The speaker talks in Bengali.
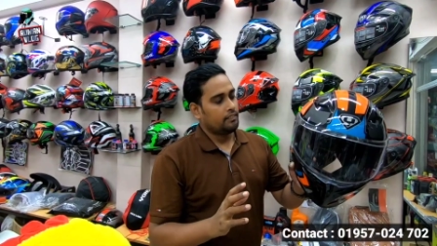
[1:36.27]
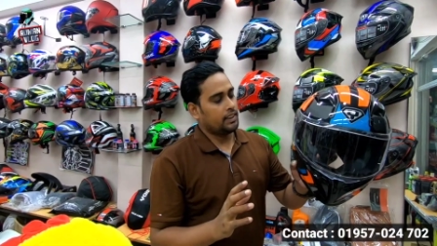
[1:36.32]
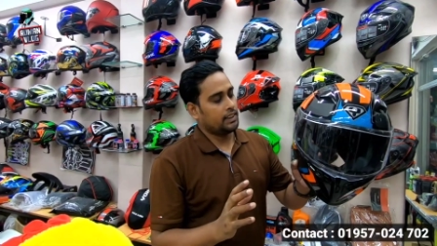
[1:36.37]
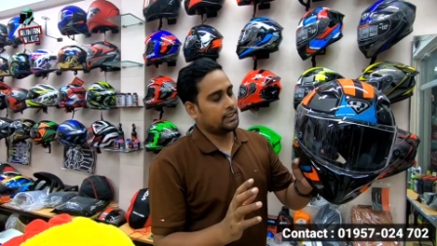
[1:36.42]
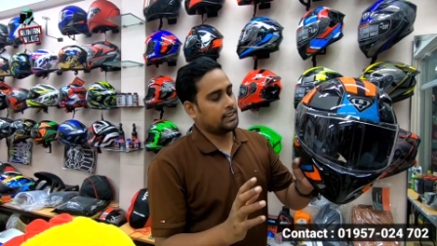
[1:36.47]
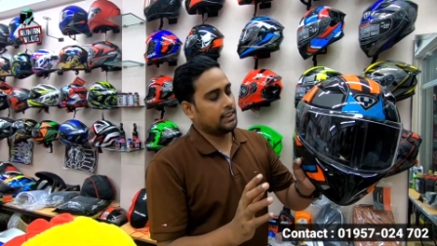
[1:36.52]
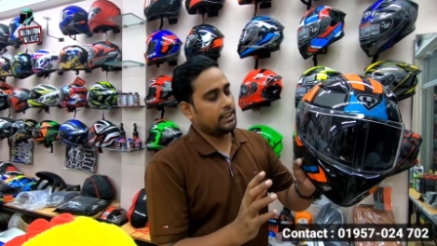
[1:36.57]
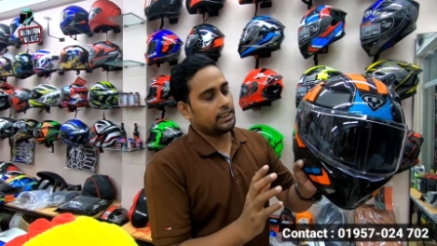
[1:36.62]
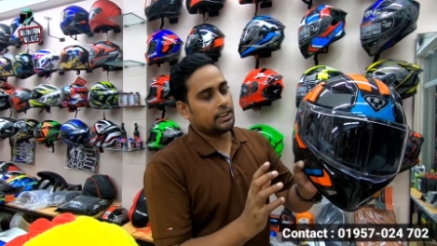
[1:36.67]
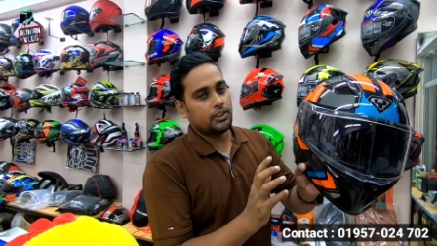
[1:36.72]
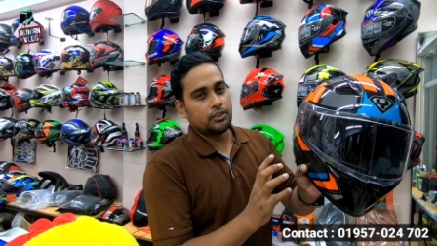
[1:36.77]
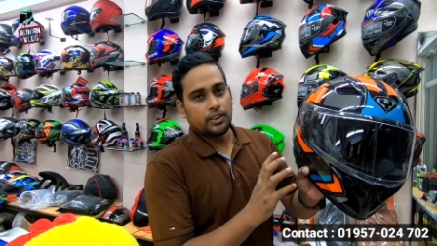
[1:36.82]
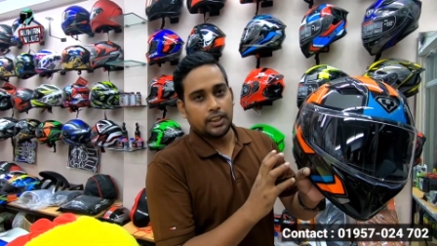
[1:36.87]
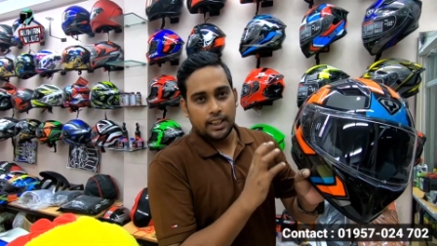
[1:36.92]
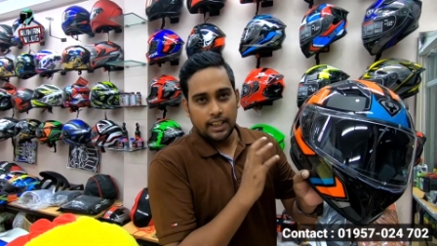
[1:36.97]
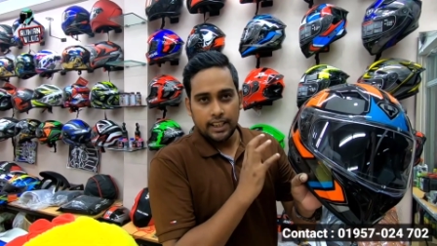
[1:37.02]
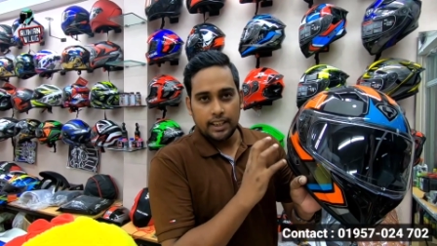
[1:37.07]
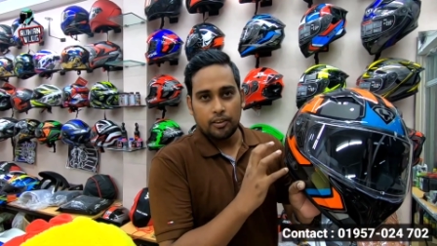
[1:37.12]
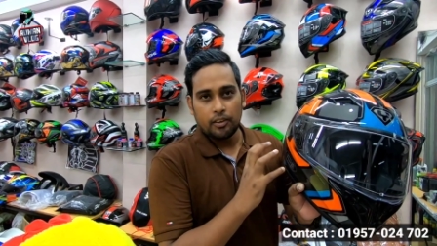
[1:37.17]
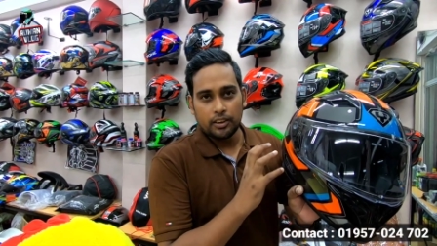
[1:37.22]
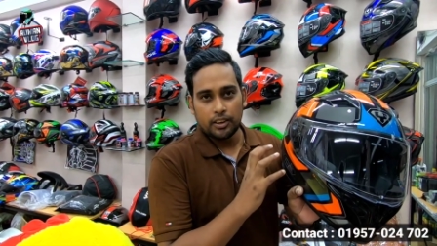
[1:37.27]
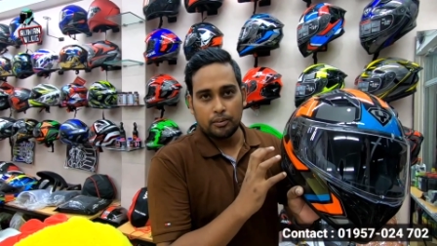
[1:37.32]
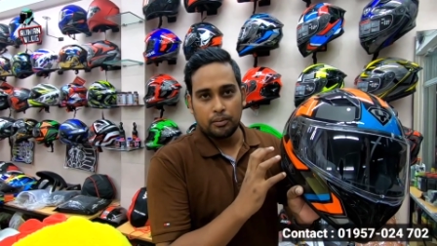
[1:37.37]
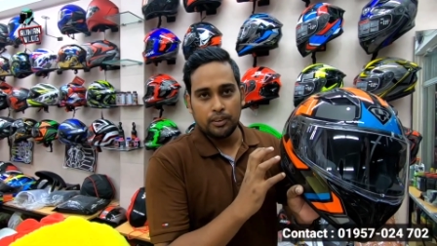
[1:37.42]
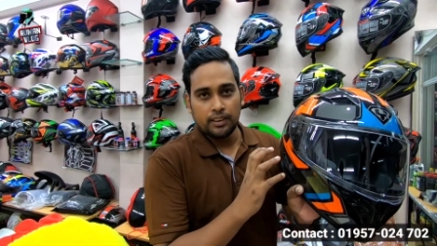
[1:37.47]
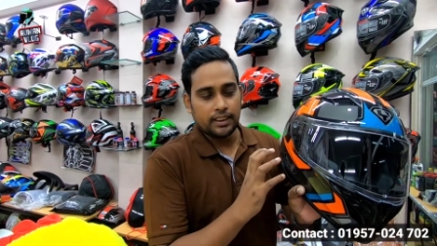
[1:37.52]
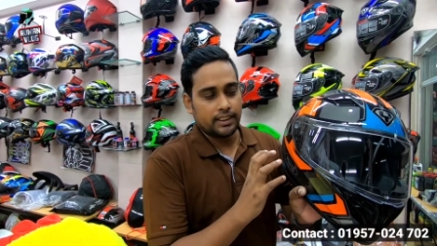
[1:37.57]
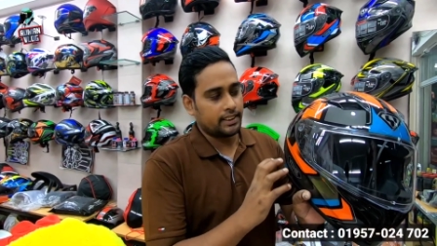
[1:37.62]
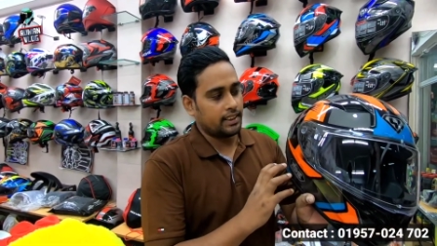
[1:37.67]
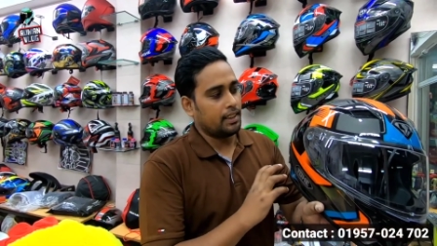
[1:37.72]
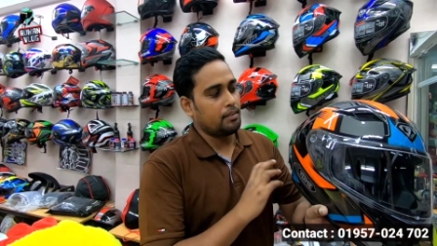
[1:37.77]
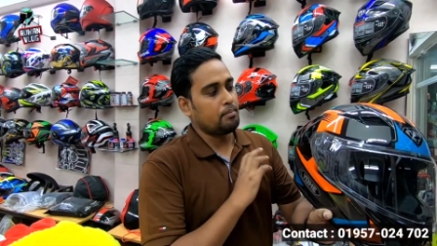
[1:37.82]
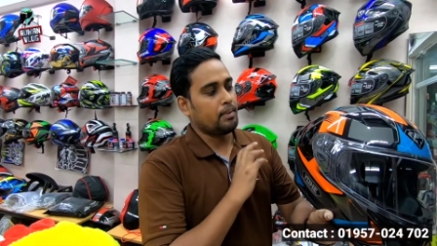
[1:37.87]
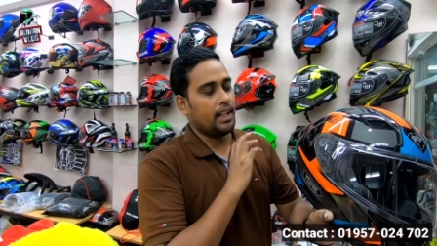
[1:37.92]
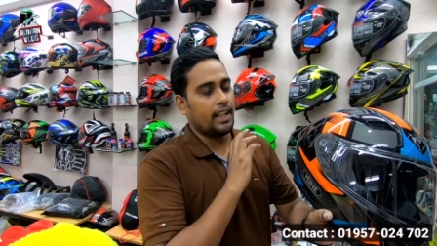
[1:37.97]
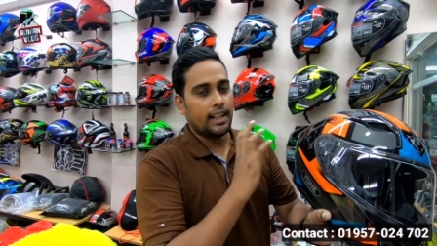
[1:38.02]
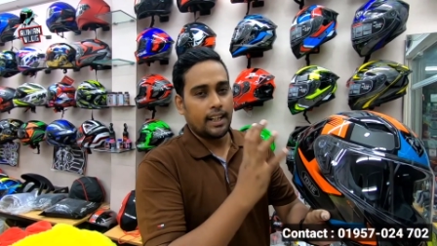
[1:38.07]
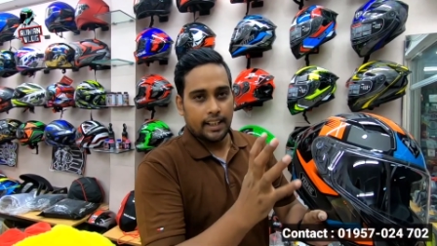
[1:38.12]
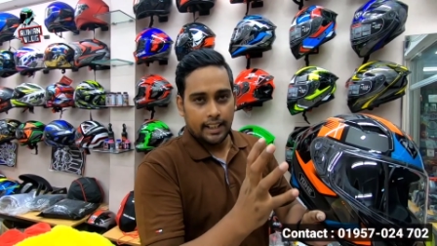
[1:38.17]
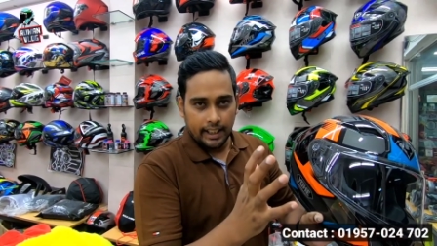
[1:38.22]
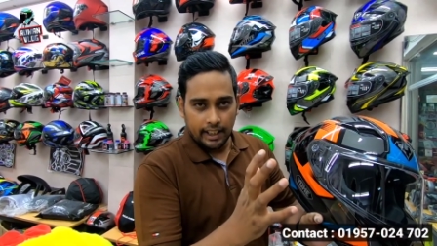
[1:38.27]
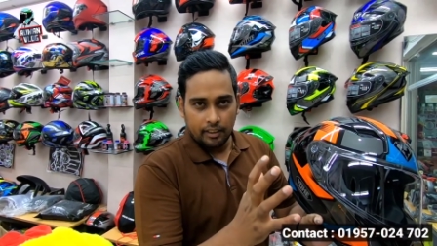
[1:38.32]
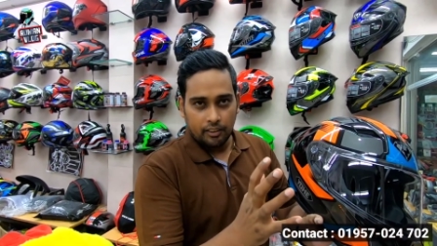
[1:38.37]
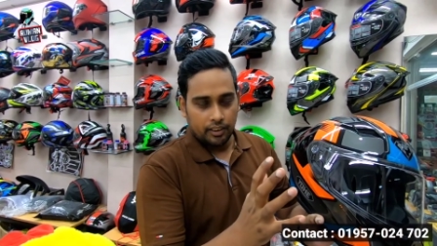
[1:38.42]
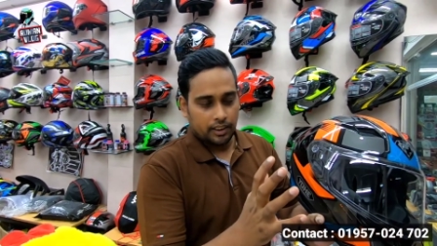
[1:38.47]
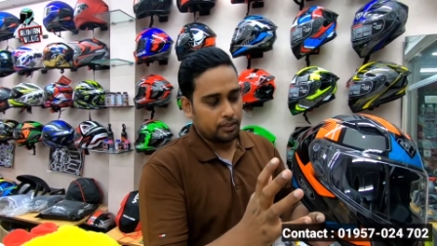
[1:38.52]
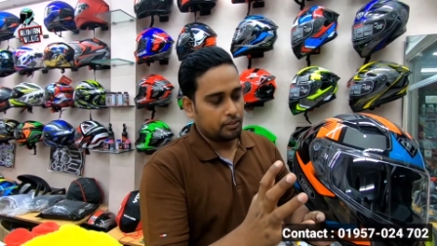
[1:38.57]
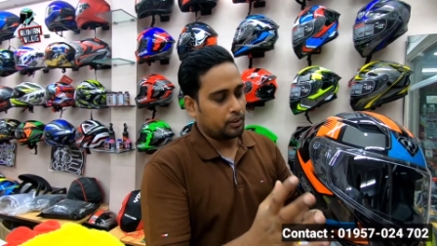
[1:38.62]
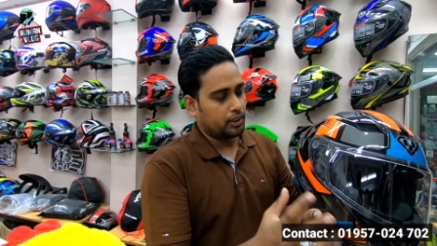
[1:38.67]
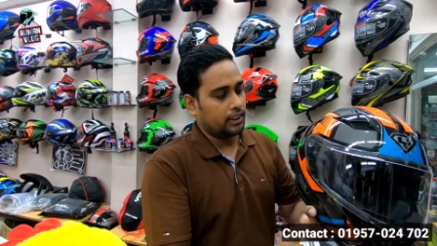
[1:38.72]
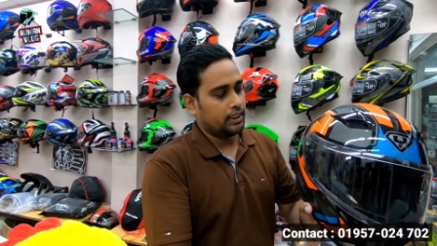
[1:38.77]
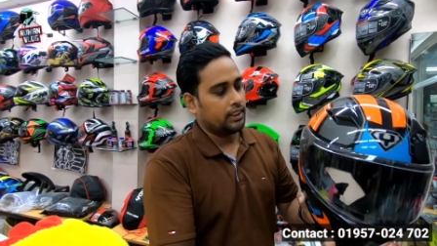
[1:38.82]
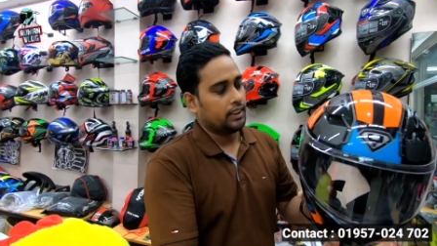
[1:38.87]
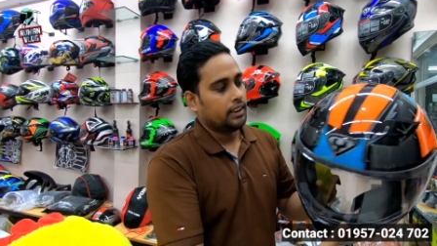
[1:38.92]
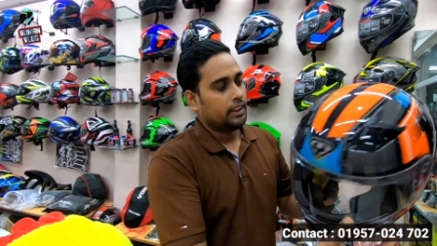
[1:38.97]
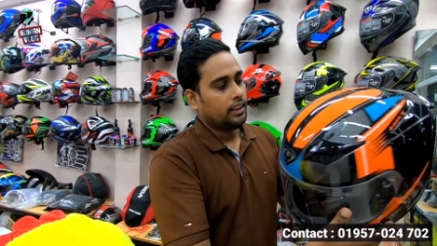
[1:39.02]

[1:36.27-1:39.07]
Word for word: ফার্স্টে যেহেতু এটা নিয়ে কথা বলতেছিলাম এটা নিয়েই কথা বলি